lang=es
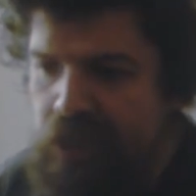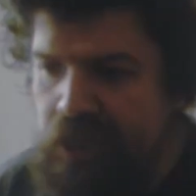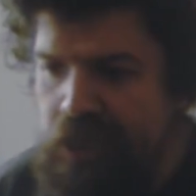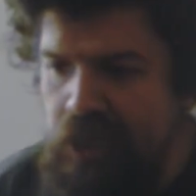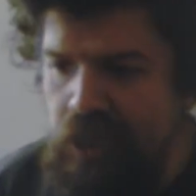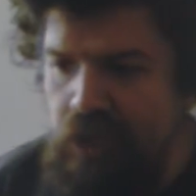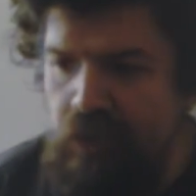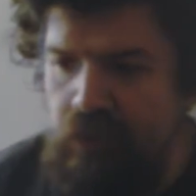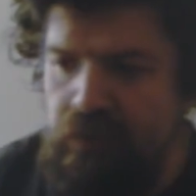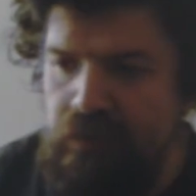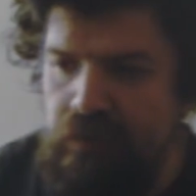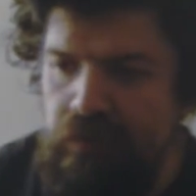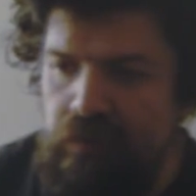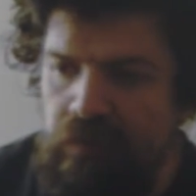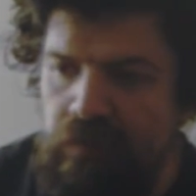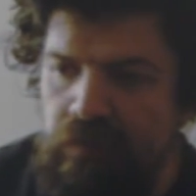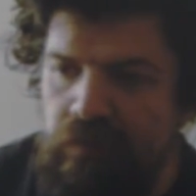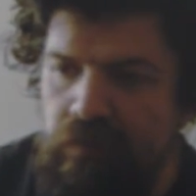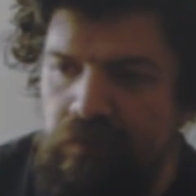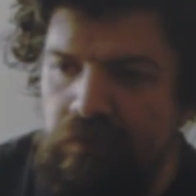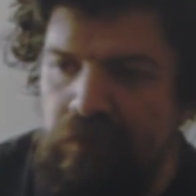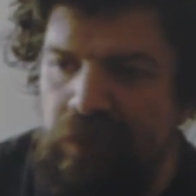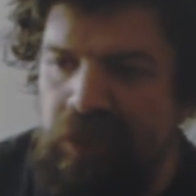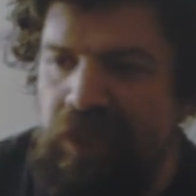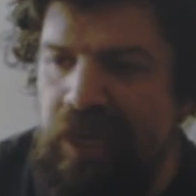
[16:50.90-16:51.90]

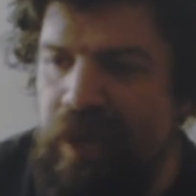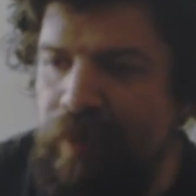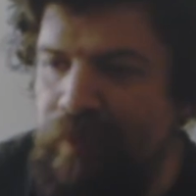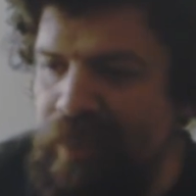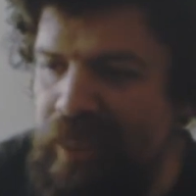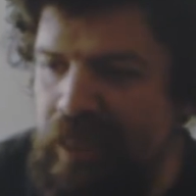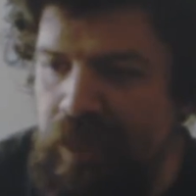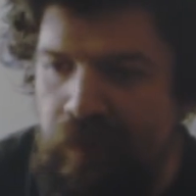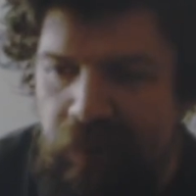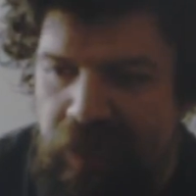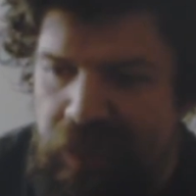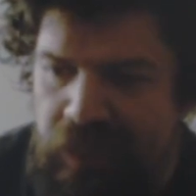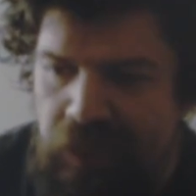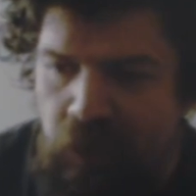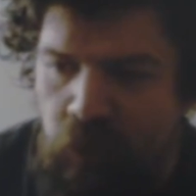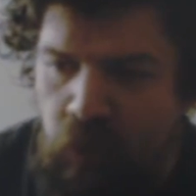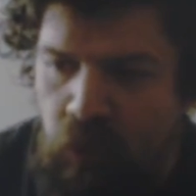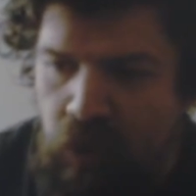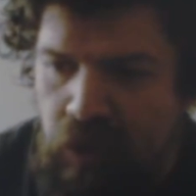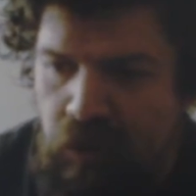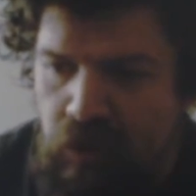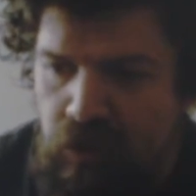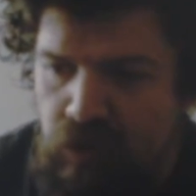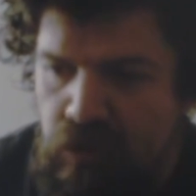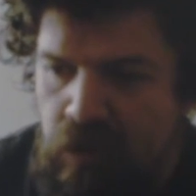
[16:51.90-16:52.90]
eligieron básicamente 20
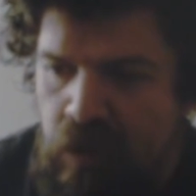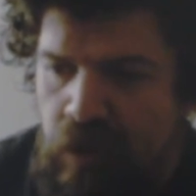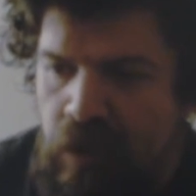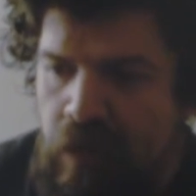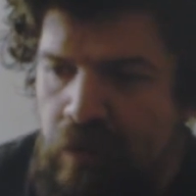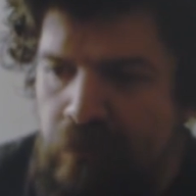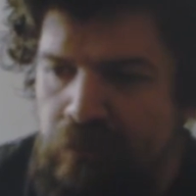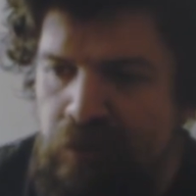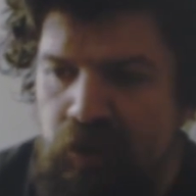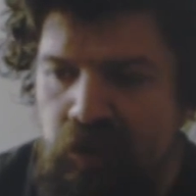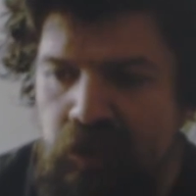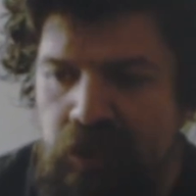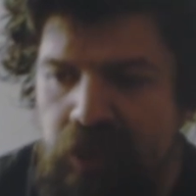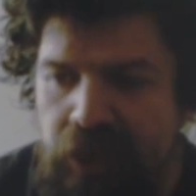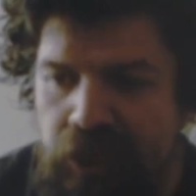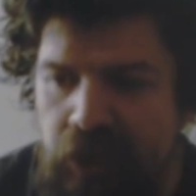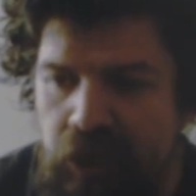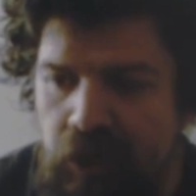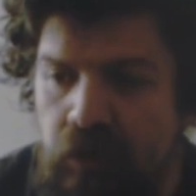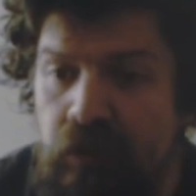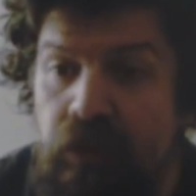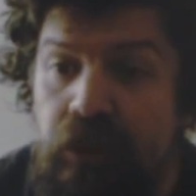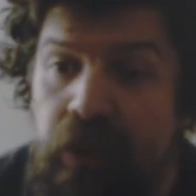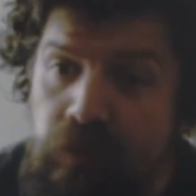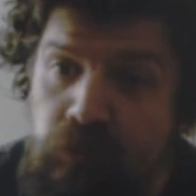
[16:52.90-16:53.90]
juegos, pero se
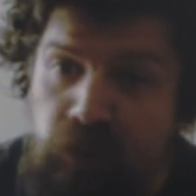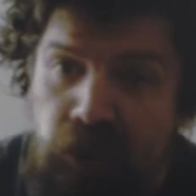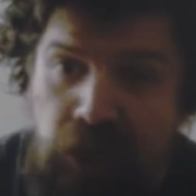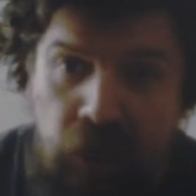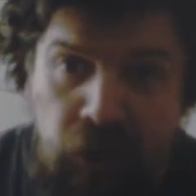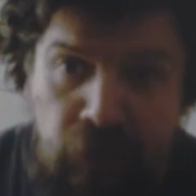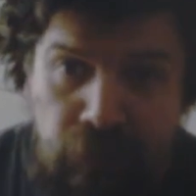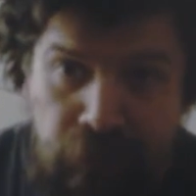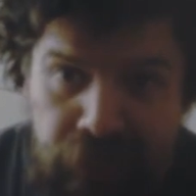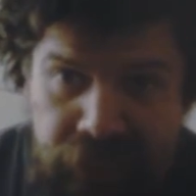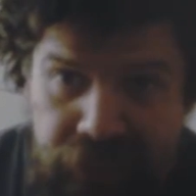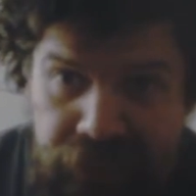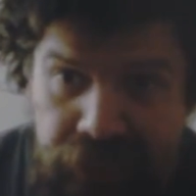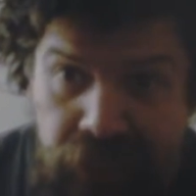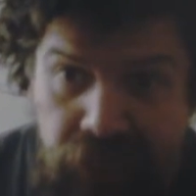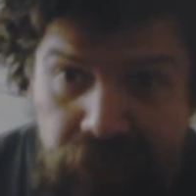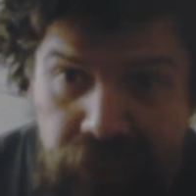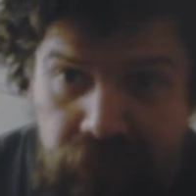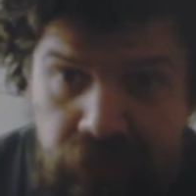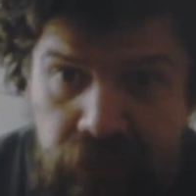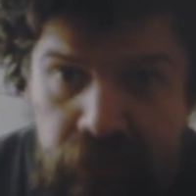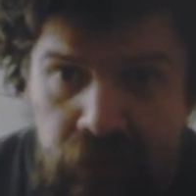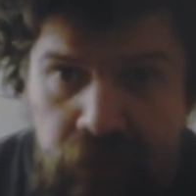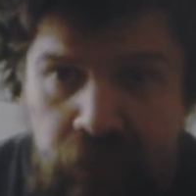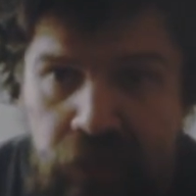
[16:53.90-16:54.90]
eligieron de muchas
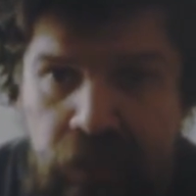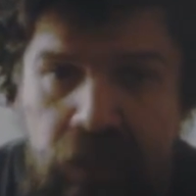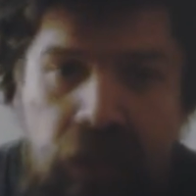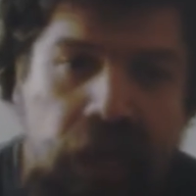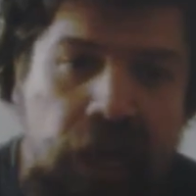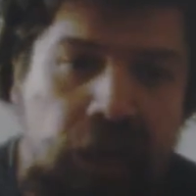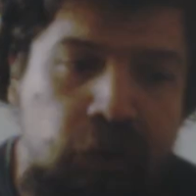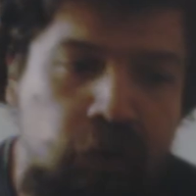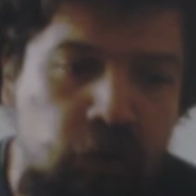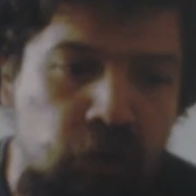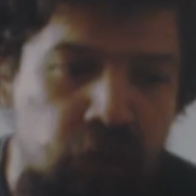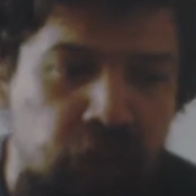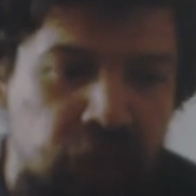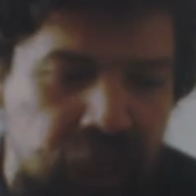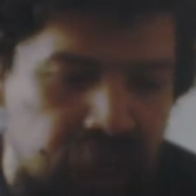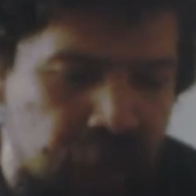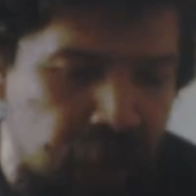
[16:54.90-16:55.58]
compañías. Hay juegos de